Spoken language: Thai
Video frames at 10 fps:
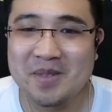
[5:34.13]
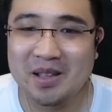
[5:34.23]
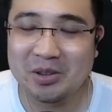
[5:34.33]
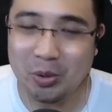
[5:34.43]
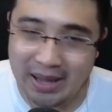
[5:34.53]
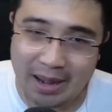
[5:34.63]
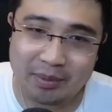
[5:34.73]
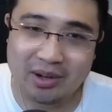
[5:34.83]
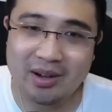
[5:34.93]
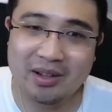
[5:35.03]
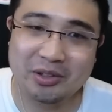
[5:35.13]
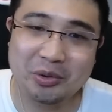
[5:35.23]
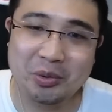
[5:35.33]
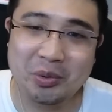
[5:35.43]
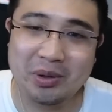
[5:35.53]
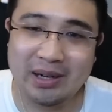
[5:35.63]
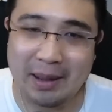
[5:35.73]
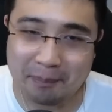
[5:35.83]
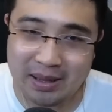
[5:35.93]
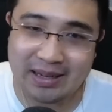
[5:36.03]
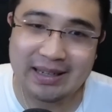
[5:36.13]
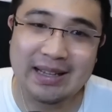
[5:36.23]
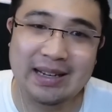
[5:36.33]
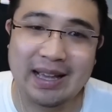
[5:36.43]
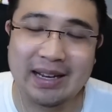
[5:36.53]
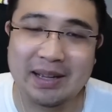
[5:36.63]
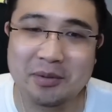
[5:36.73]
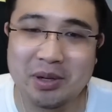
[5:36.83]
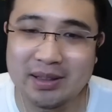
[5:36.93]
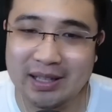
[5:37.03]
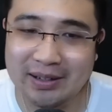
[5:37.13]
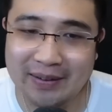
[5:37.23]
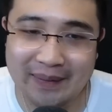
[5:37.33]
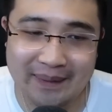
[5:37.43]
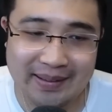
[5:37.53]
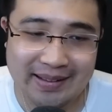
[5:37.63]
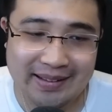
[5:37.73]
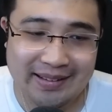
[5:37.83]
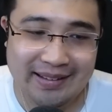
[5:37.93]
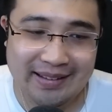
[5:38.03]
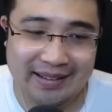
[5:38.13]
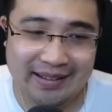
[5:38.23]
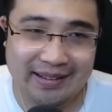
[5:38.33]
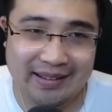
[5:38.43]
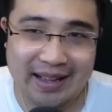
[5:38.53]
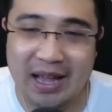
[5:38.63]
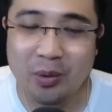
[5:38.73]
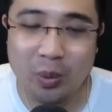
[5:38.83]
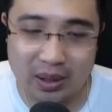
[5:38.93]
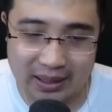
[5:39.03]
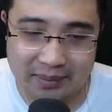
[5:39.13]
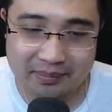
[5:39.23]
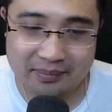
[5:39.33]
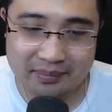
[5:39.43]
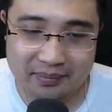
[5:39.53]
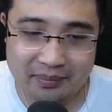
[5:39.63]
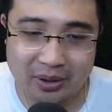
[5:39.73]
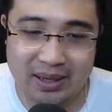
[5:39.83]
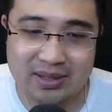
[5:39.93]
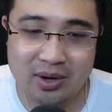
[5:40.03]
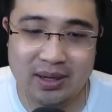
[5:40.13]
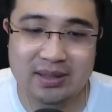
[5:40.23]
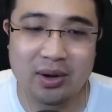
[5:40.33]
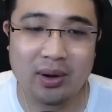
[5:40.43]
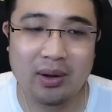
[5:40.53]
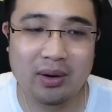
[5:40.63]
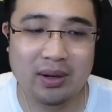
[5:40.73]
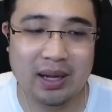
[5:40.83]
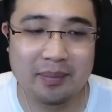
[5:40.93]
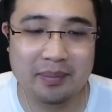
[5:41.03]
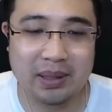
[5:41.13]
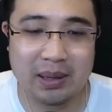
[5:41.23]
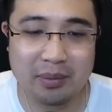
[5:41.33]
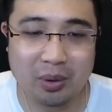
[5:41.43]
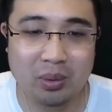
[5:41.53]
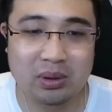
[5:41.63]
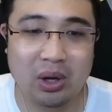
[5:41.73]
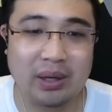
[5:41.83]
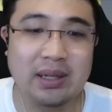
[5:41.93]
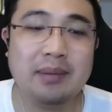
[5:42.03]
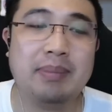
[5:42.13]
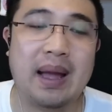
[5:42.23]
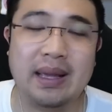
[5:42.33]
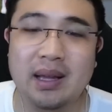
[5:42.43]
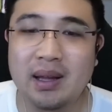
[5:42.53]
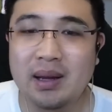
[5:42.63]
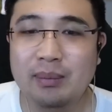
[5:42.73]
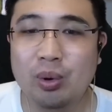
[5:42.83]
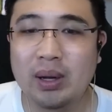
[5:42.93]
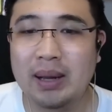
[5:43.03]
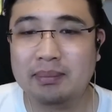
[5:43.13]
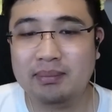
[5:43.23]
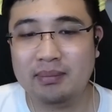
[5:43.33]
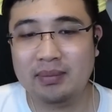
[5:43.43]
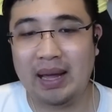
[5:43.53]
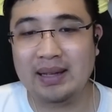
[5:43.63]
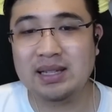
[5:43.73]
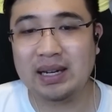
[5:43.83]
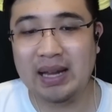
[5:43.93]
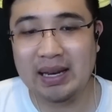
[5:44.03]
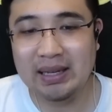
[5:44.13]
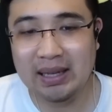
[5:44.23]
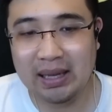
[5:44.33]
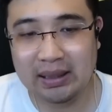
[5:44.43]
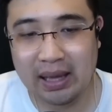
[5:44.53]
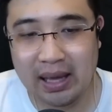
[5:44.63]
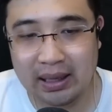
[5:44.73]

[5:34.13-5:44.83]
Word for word: ทุกอย่างมันก็ดูแฮปปี้เอนดิ้งนะนะครับยูเนเต็ดก็หายห่วงครับ พอได้สกอร์ที่ 2 แล้วก็ทำเกมรุกต่อเนื่องไป บวกกับหลังจากนั้นเนี่ย ทาง